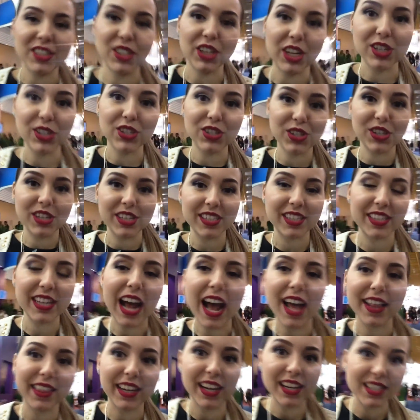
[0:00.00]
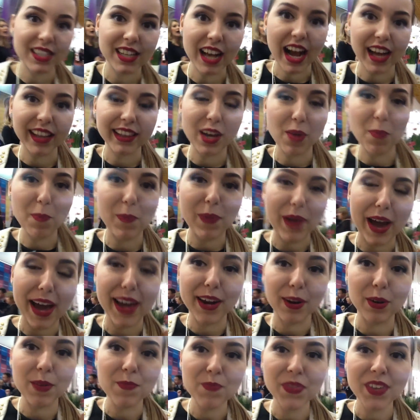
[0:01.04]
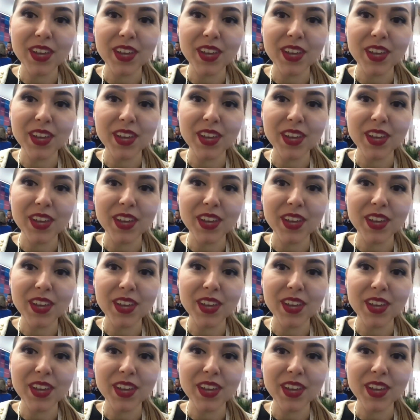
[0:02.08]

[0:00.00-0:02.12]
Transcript: a gente está atrasada para